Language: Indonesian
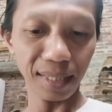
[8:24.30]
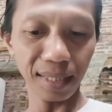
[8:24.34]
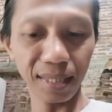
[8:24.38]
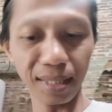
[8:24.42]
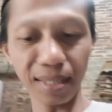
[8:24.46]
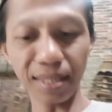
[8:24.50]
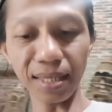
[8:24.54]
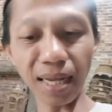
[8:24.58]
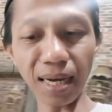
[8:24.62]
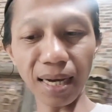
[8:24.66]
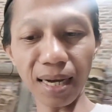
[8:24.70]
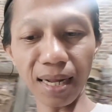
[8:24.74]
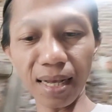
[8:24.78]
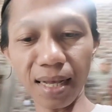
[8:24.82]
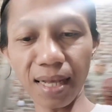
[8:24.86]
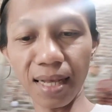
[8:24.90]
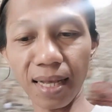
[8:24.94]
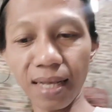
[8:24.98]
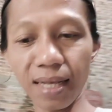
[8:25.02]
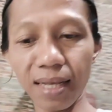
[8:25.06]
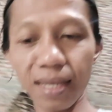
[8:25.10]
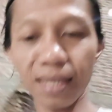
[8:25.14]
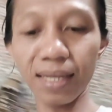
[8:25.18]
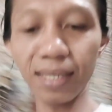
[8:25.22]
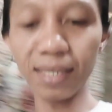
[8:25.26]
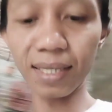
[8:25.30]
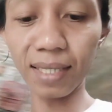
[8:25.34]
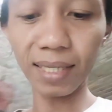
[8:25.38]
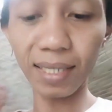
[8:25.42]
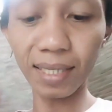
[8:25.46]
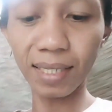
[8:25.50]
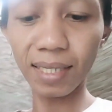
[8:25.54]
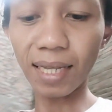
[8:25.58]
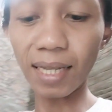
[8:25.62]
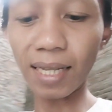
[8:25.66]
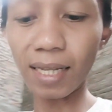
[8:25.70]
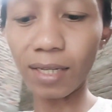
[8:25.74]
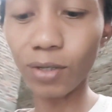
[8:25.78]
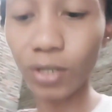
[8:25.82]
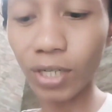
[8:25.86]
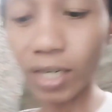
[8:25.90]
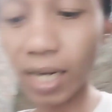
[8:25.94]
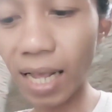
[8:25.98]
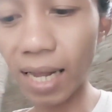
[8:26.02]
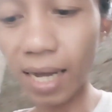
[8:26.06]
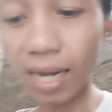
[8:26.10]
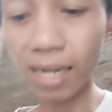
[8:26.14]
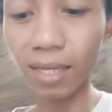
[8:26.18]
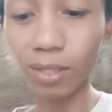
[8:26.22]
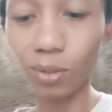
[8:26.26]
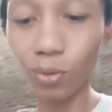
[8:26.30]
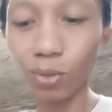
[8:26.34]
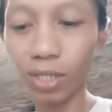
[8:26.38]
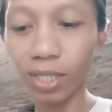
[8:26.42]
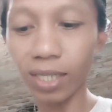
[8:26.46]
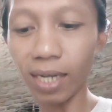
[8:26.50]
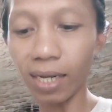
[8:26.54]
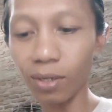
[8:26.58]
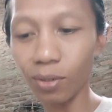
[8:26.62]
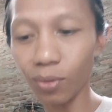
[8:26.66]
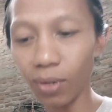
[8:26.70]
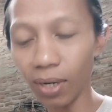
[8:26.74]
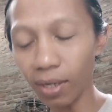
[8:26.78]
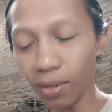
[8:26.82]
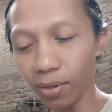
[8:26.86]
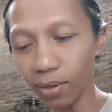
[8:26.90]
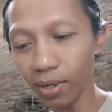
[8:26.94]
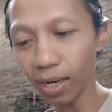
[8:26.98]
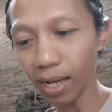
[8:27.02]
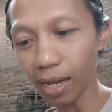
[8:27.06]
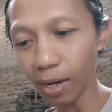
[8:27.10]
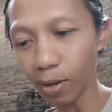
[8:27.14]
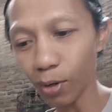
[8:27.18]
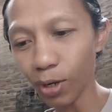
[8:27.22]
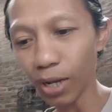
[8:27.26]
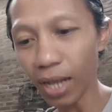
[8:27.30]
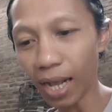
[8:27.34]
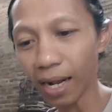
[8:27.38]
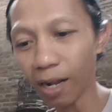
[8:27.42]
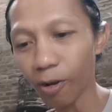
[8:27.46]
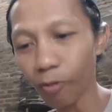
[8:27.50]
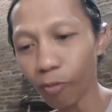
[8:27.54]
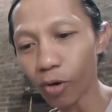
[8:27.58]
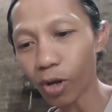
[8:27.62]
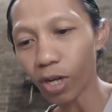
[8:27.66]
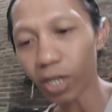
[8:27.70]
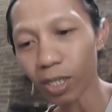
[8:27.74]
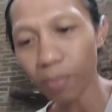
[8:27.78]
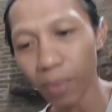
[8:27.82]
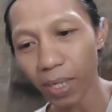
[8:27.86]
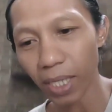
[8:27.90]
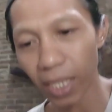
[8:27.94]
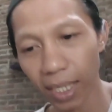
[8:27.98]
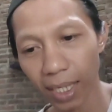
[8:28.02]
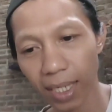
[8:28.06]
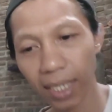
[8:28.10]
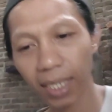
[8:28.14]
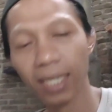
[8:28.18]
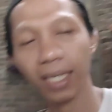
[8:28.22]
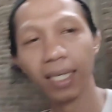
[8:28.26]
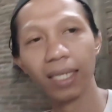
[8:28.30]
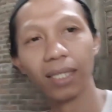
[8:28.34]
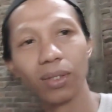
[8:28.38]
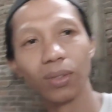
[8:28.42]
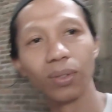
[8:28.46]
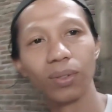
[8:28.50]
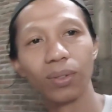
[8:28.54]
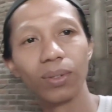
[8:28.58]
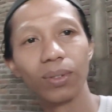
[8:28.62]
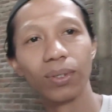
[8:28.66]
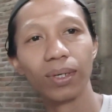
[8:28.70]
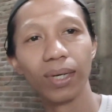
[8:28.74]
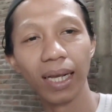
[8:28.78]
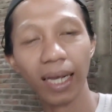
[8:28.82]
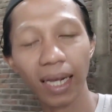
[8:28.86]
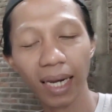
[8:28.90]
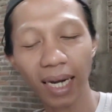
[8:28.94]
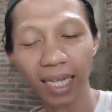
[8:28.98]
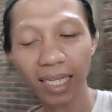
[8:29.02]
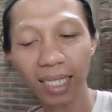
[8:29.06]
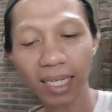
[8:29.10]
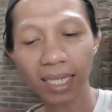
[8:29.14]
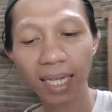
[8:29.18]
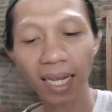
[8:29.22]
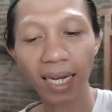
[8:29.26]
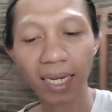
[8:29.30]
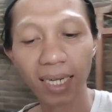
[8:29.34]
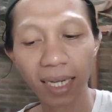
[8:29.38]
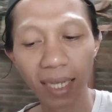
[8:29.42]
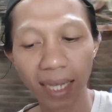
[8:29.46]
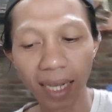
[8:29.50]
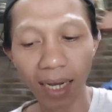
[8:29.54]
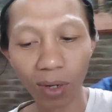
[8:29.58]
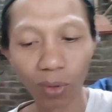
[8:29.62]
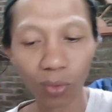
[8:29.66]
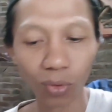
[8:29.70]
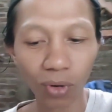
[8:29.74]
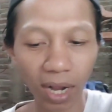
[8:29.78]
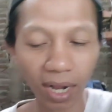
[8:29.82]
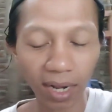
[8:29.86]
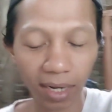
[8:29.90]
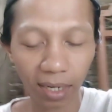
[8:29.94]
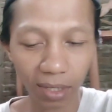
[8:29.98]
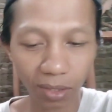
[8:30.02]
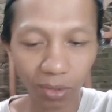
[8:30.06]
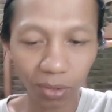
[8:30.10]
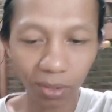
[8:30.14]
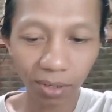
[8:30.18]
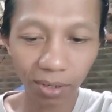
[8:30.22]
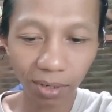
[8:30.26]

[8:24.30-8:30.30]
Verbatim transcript: karena saya sekarang itu kecanduan lor kalau nggak ngevlog seperti ini itu rasanya ada yang kurang gitu loh